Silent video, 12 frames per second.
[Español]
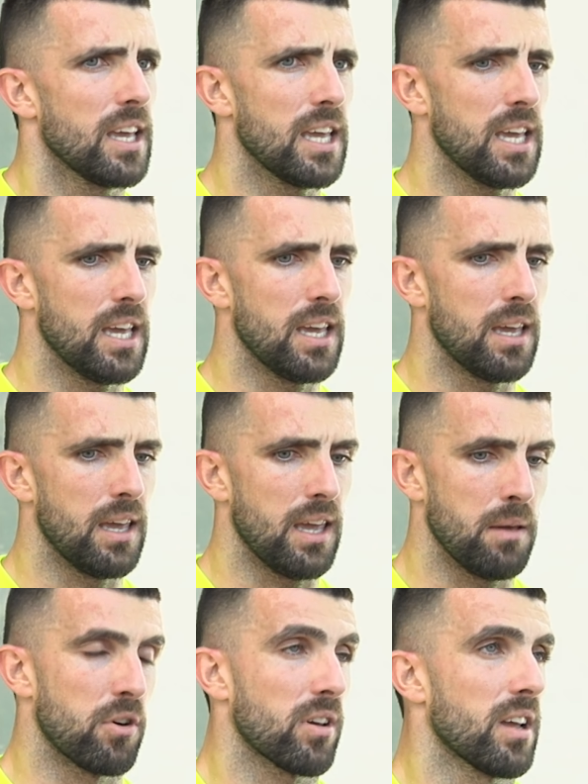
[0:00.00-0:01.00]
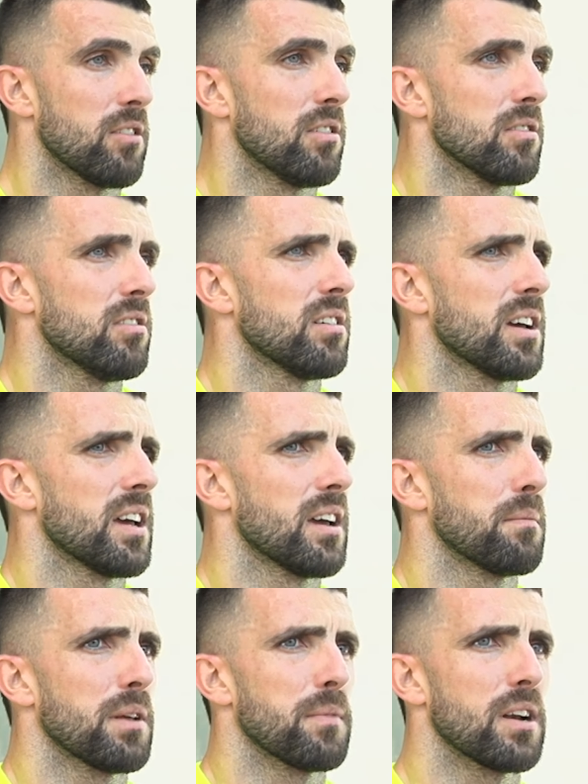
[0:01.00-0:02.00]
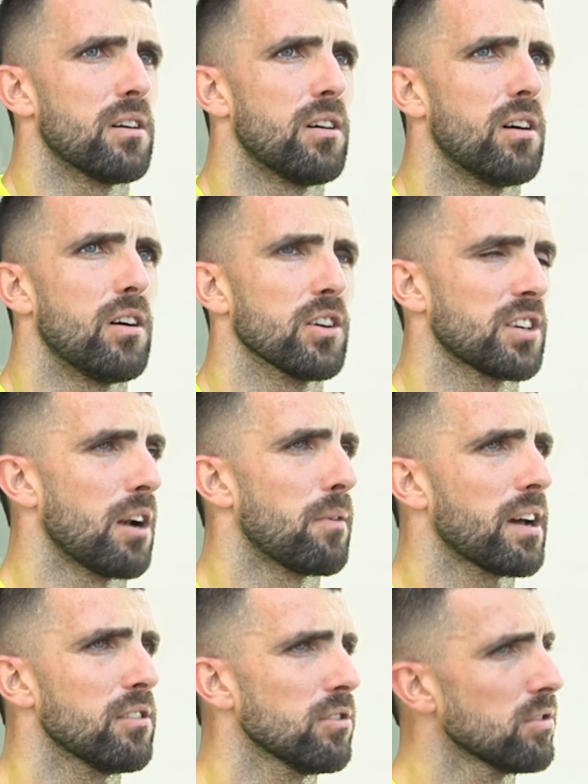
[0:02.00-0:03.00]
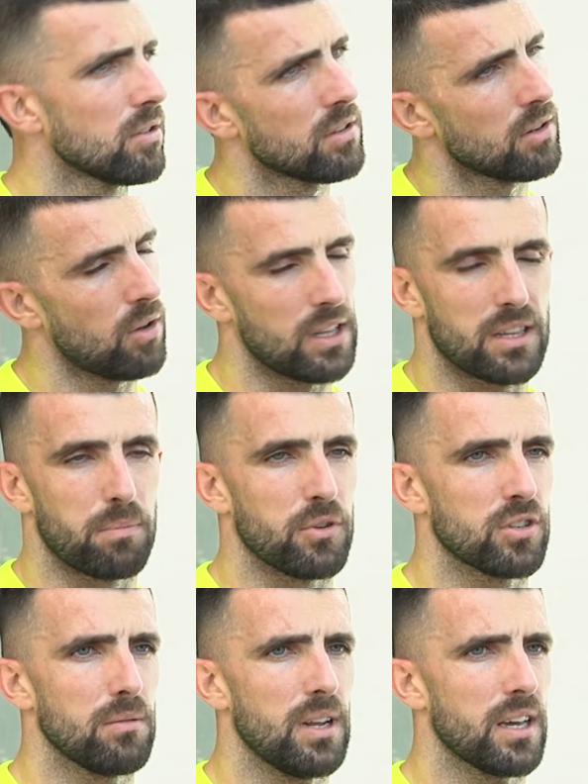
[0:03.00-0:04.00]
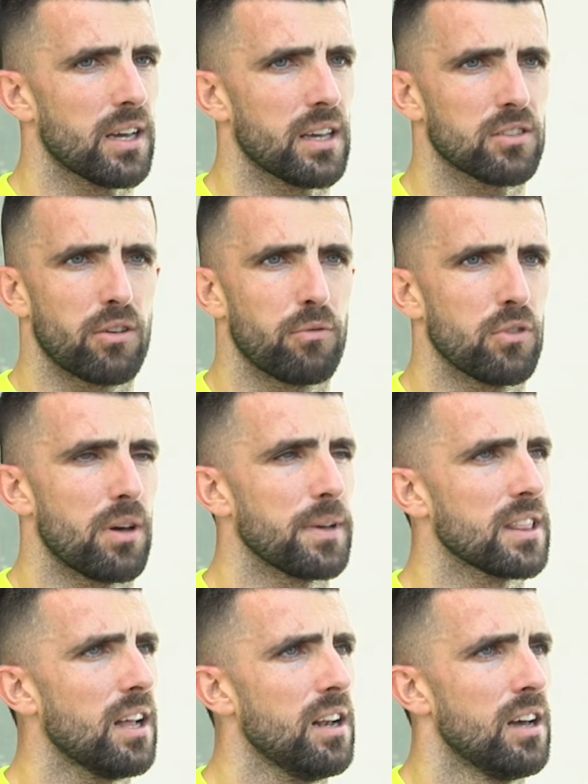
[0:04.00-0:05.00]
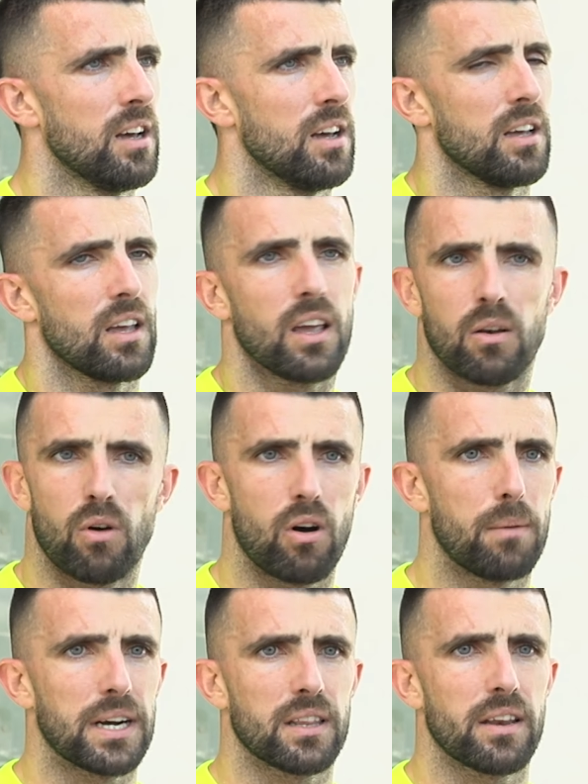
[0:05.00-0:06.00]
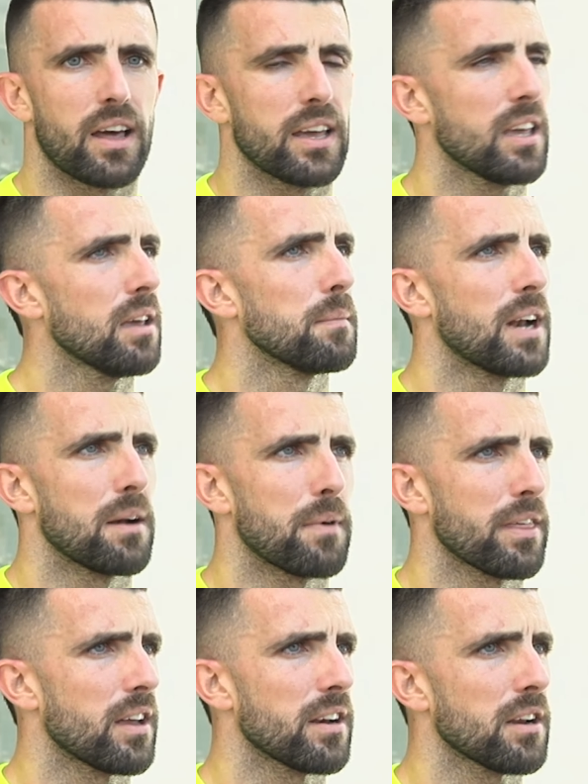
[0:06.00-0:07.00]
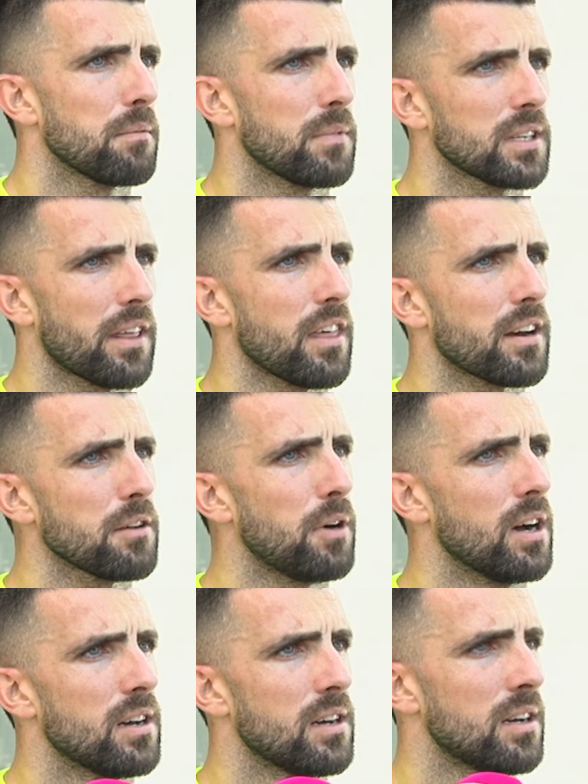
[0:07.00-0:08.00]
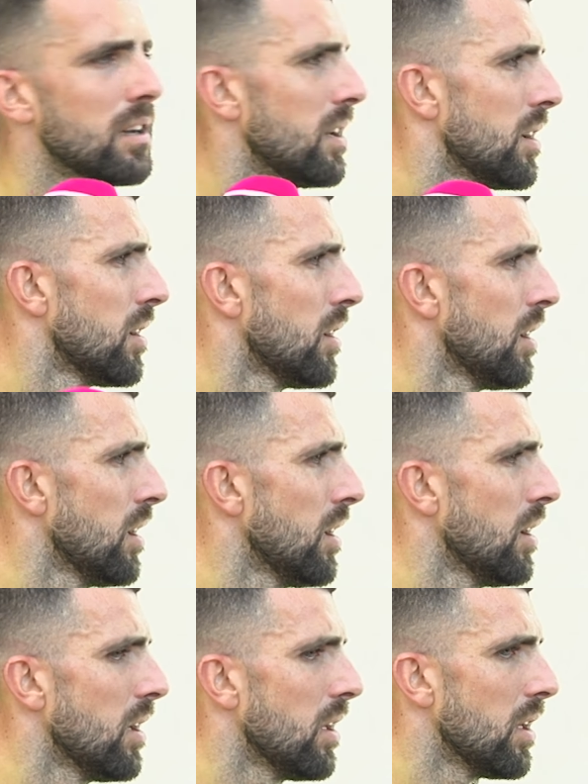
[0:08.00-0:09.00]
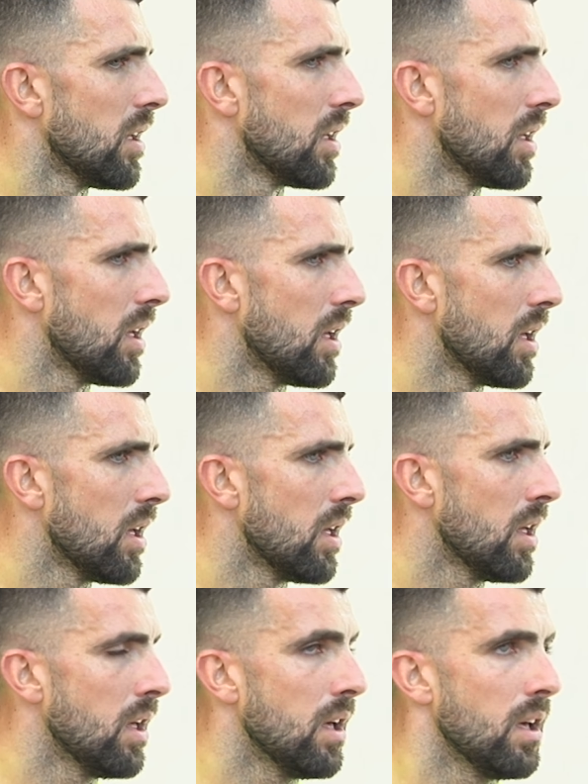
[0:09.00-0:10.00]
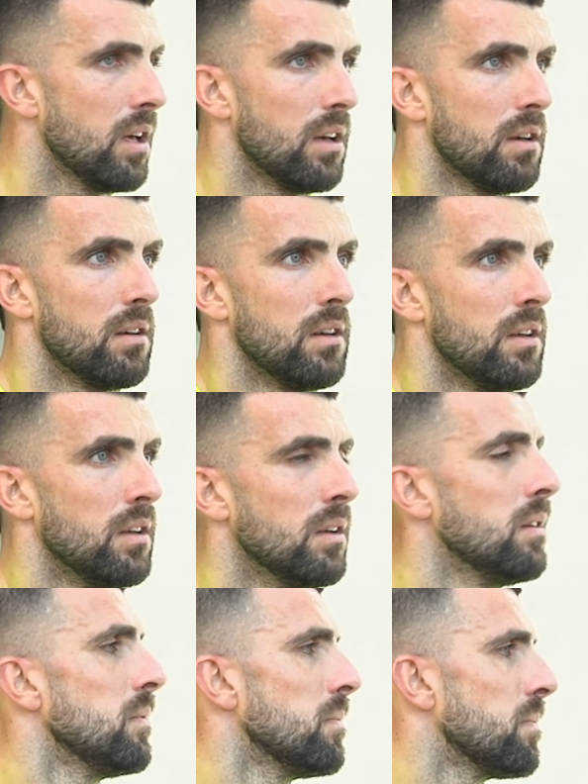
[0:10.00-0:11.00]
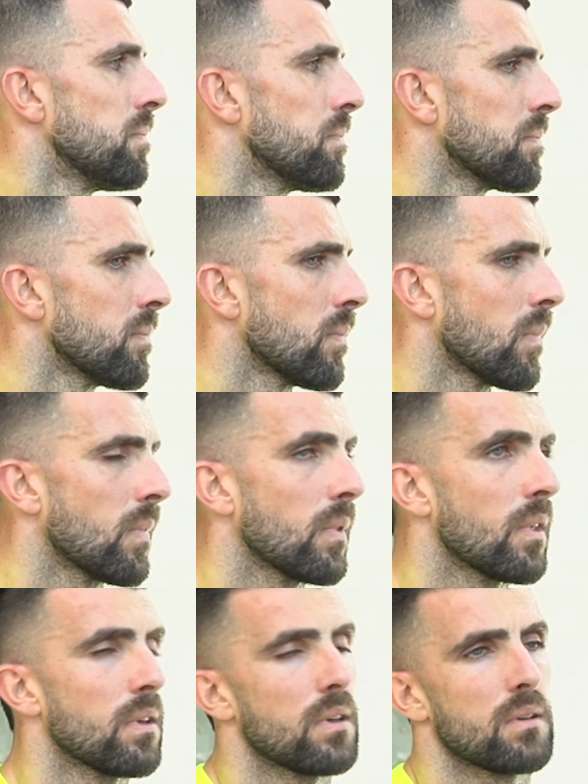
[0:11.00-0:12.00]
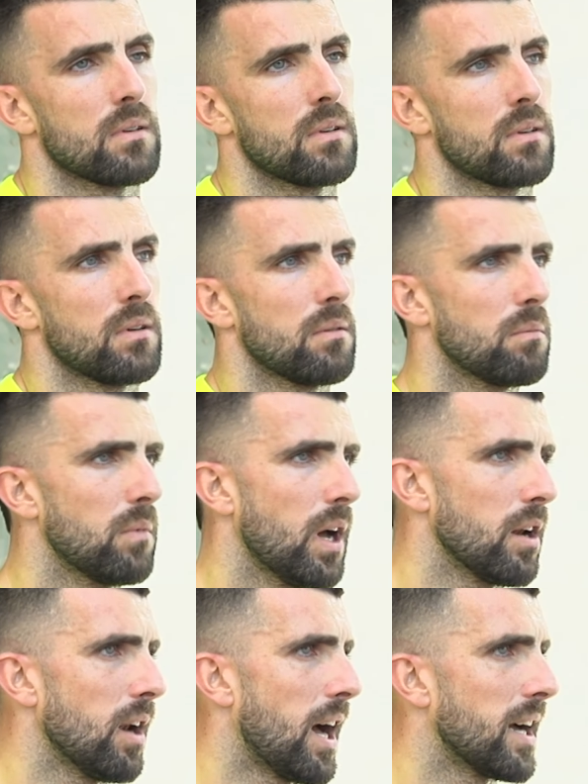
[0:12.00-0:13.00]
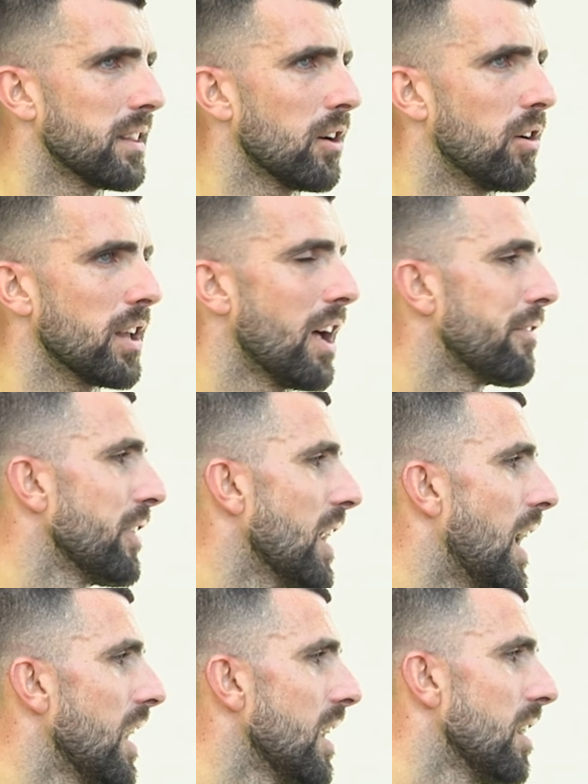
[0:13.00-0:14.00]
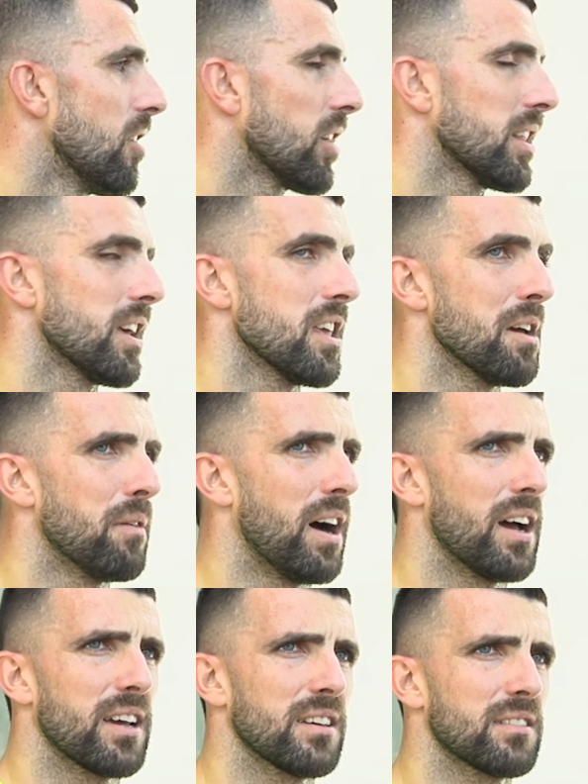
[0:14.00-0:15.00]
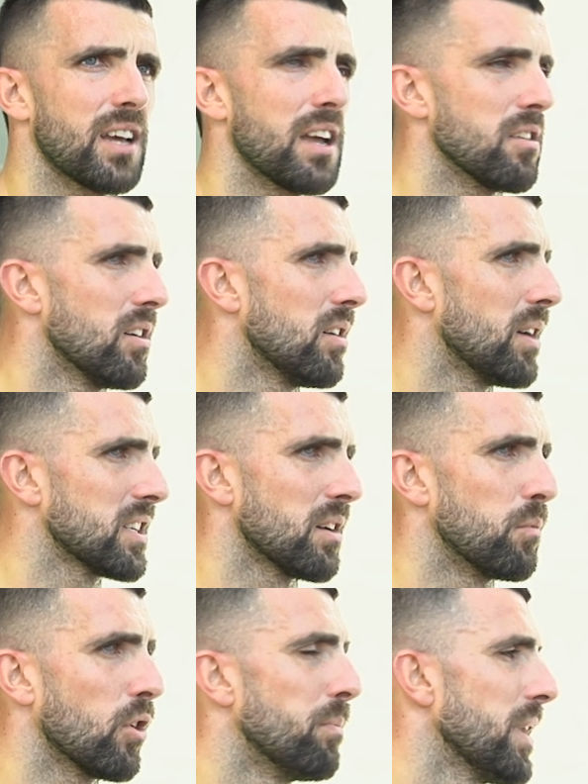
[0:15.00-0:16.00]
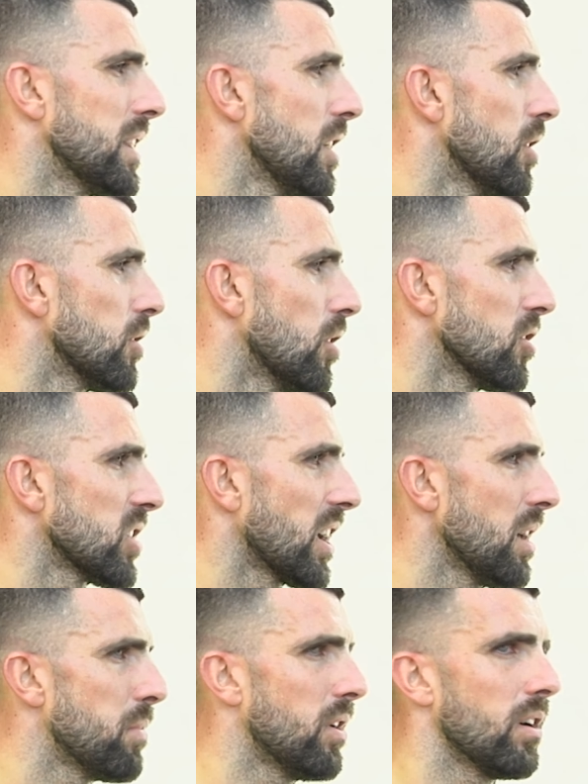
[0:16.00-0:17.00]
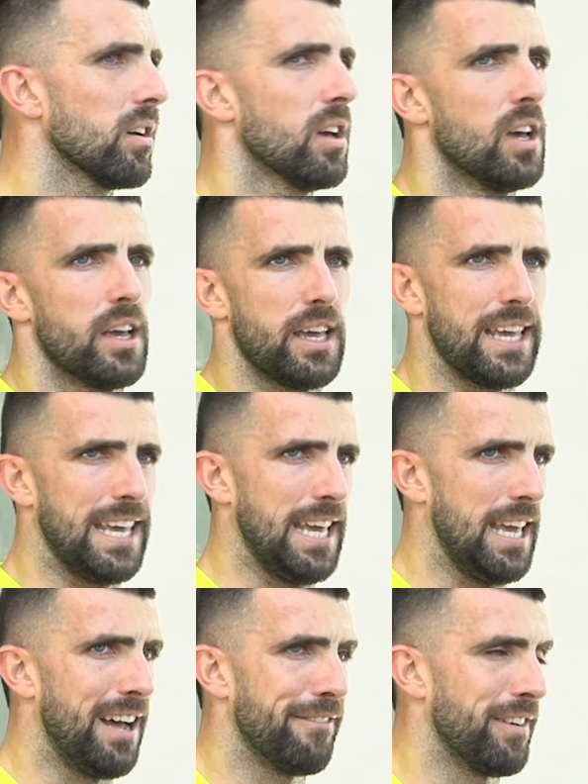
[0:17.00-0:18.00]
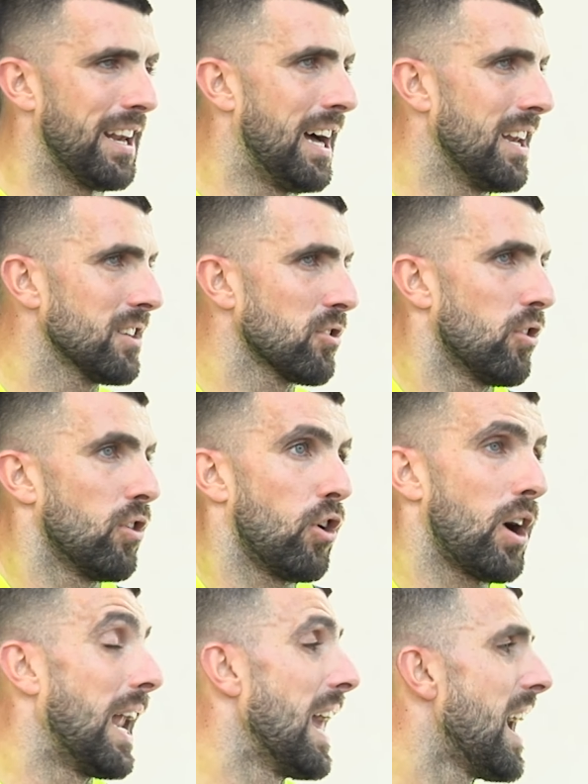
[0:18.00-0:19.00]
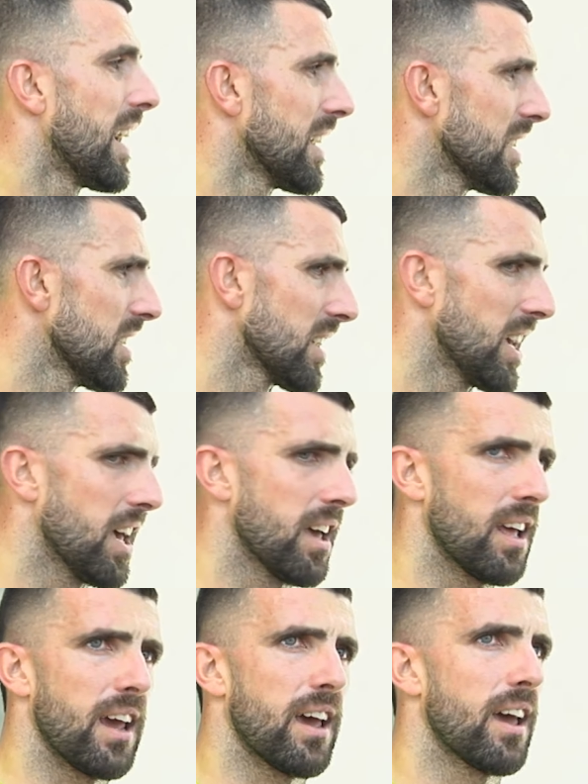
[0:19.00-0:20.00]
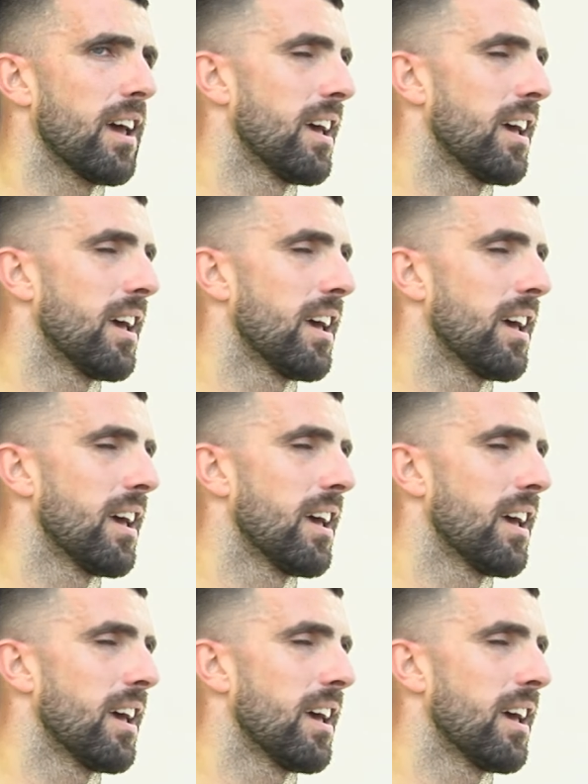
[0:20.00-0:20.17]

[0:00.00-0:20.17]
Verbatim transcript: Y, por qué no, ¿no? Eh, primero salvarnos lo antes posible, que eso es fundamental, y luego a partir de ahí mirar más hacia, más hacia arriba. Y sobre todo tener algo más de estabilidad en los resultados, es decir, que no ganar ni perder tantos partidos, ¿no? Un poquito. Bueno, la categoría al final lo que te lleva, este año va a ser muy competido, todos los equipos, y al final eso, ojalá que